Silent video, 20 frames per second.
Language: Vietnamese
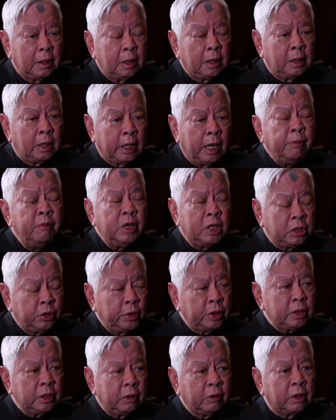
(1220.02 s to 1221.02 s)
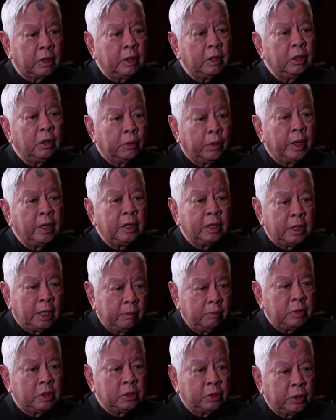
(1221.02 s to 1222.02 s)
đêm, đêm mưa tuyết, rồi quê người
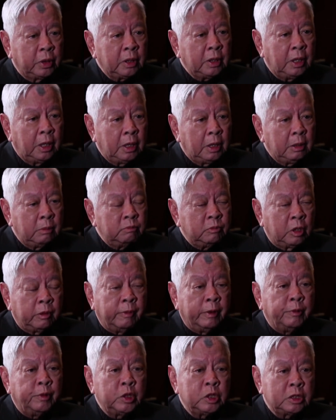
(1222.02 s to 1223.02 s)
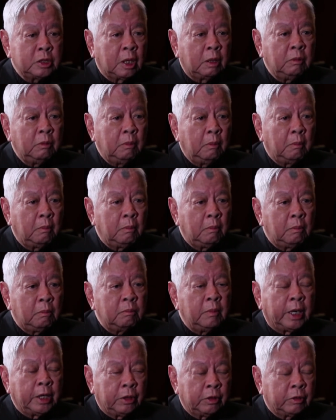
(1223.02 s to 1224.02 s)
đêm mưa tuyết, yeah. Một bài Boston,
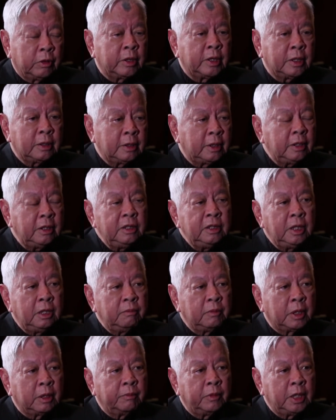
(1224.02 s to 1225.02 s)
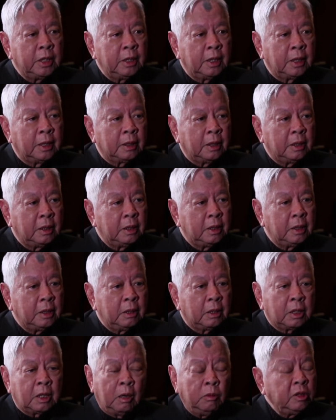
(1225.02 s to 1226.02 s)
bài tôi tôi rất thích nhưng mà bây giờ
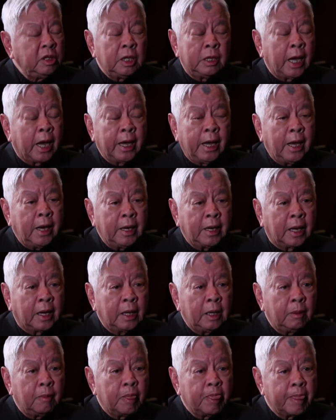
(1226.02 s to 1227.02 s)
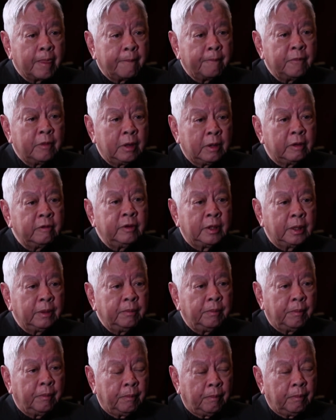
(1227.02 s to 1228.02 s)
cũng chưa ai hát cả. À.
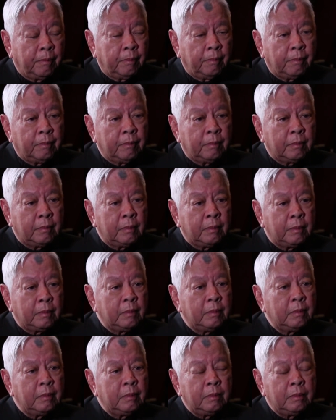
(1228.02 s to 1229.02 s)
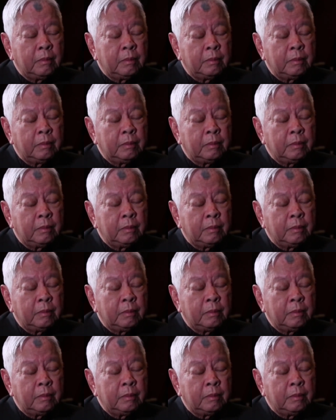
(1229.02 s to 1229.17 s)
Vâng. Yeah, vâng. Chắc có thể